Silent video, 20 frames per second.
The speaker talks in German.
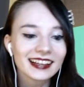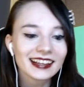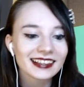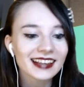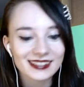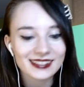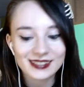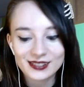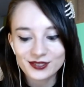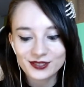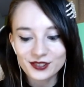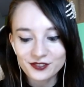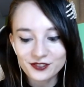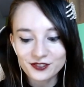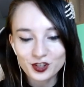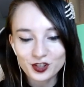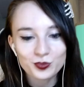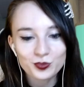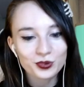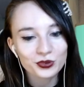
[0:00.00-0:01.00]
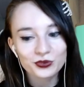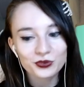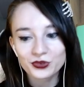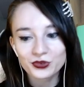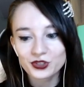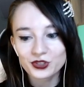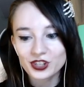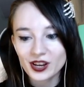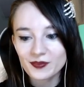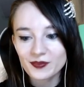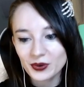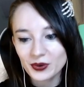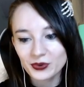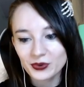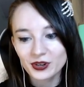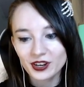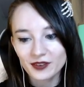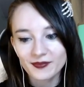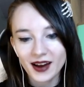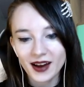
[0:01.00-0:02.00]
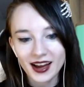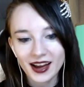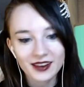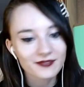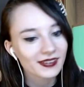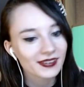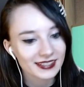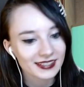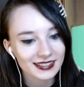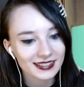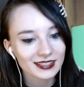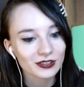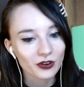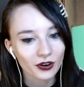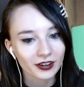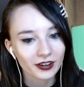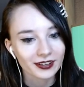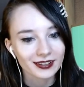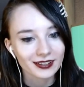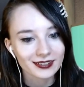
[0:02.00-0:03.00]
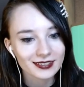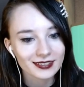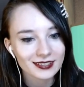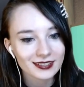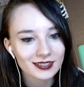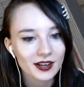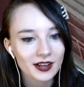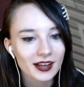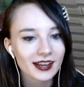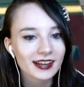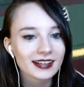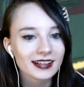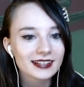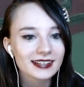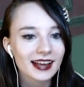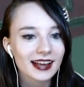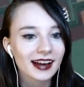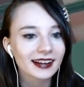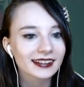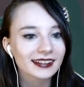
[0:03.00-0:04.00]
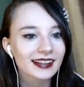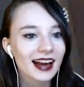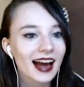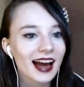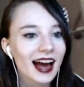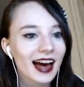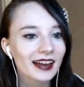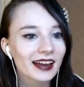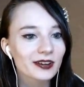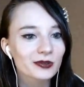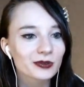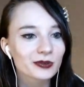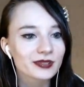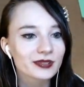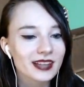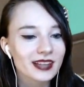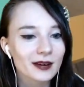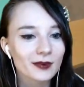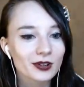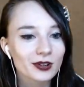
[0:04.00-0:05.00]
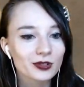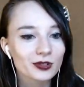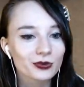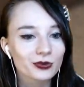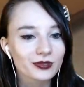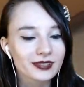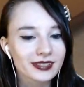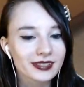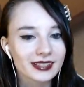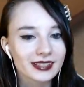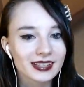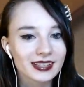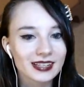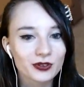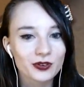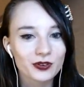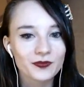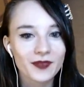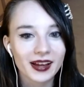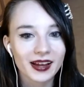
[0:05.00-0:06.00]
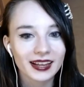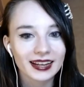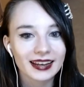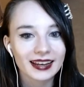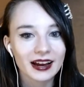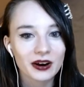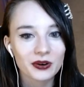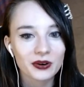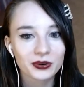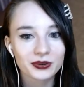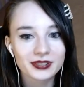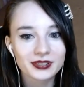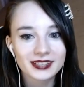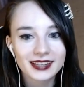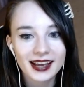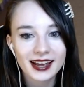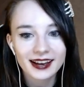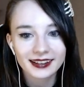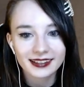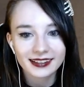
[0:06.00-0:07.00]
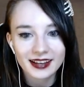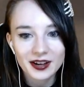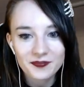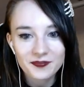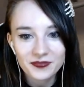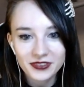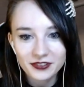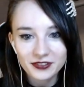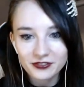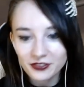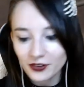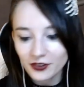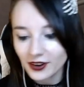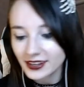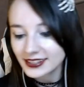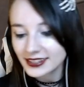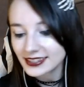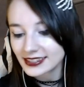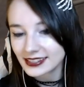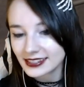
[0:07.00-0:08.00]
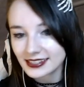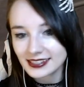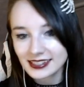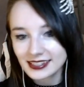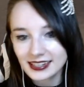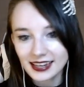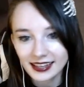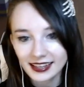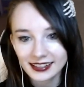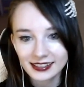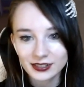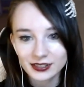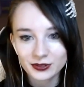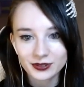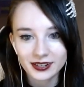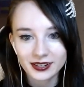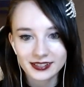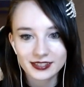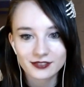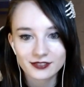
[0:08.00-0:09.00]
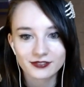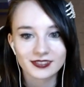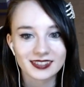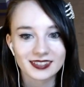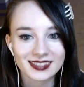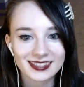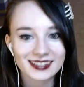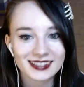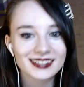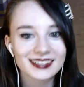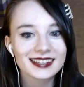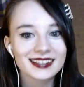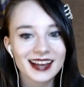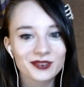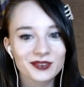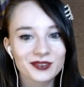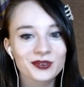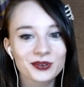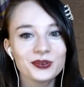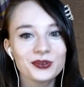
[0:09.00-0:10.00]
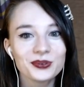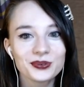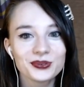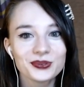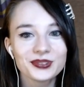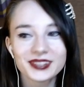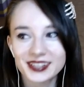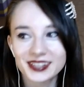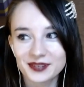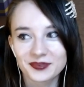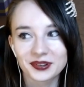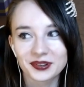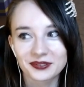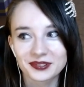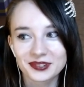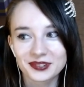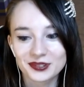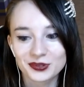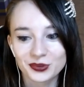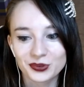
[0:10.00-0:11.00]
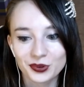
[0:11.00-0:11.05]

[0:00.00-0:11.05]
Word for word: ja, sie durfte die Prüfung scheinbar unten machen, weil sie neu ist. Terrier hat uns aber schon gesehen und Mike auch. Und Terrier, die freut sich, die lächelt auch ganz fies, denn die hat noch ein Hühnchen mit uns zu